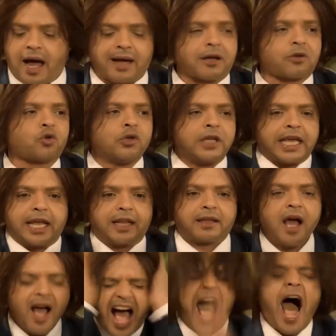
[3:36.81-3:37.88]
احرجتوني جدا
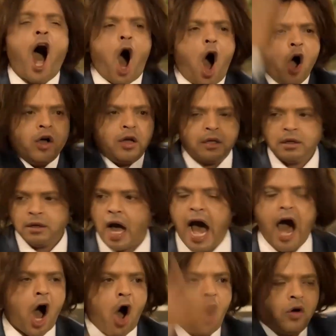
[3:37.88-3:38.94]
خش اهو
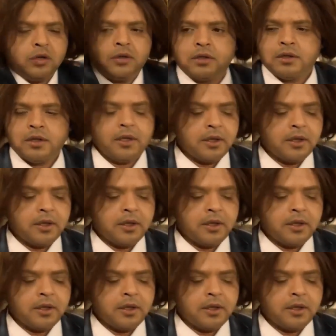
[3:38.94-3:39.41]
اهو